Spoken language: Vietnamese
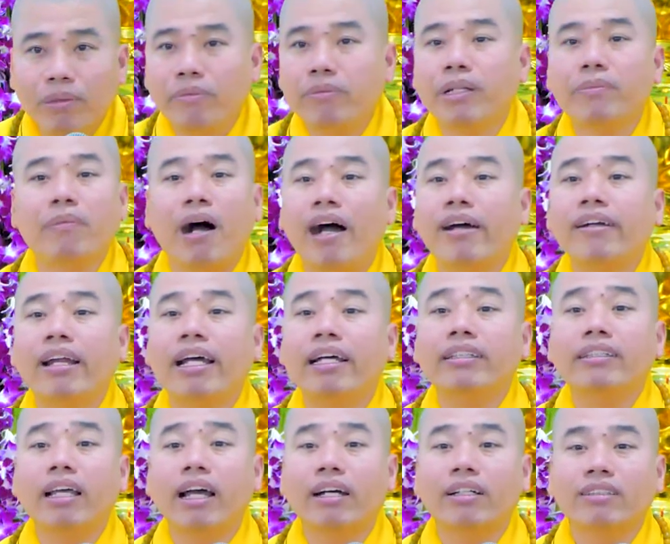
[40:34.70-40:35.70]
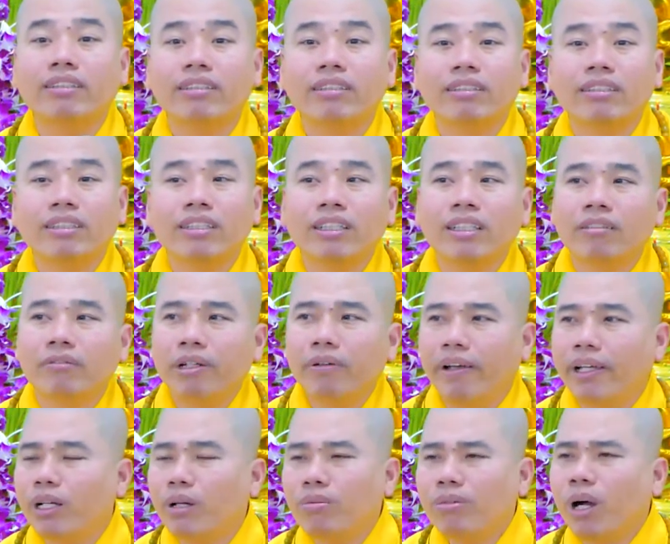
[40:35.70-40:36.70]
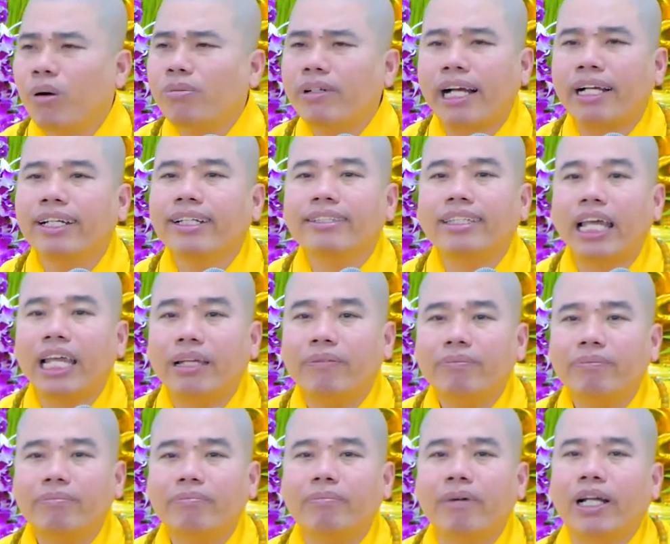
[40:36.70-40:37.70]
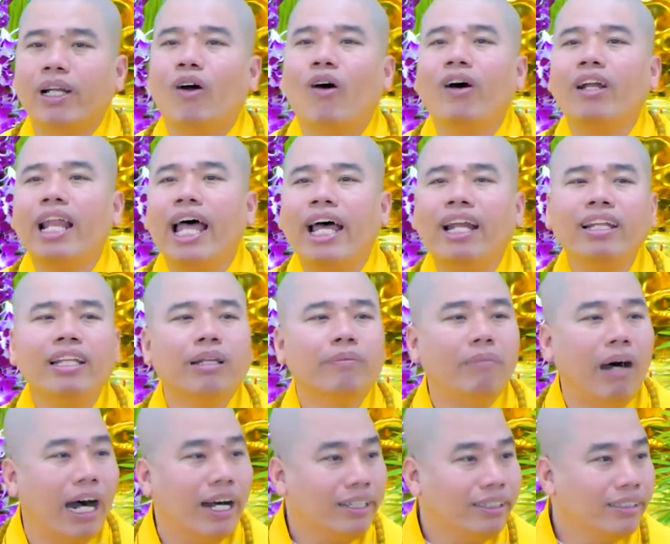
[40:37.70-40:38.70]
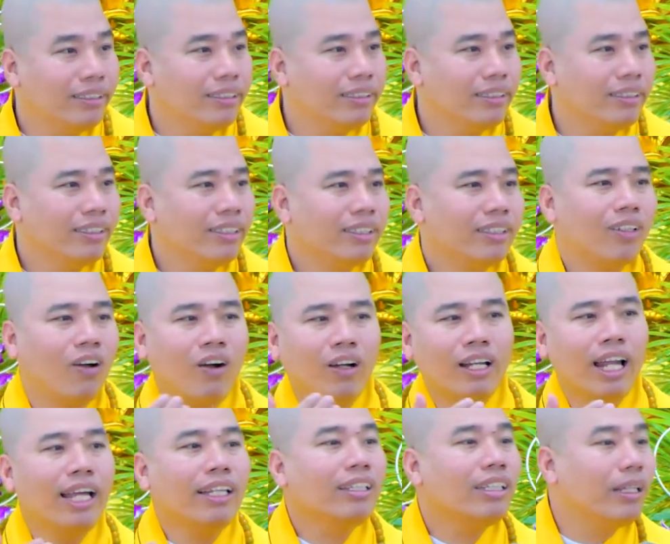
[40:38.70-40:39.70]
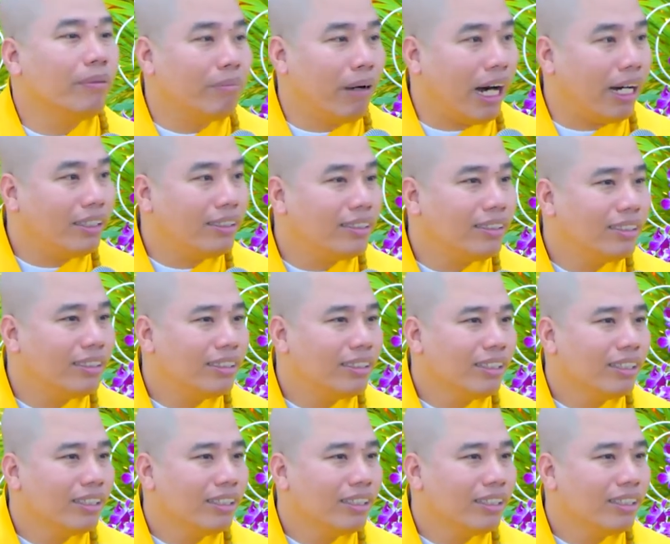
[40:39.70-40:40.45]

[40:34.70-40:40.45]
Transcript: mà bị mở ra hết trơn. Quý vị cũng không cần đi tìm, mà nó đến thì mở, nó đến thì mở.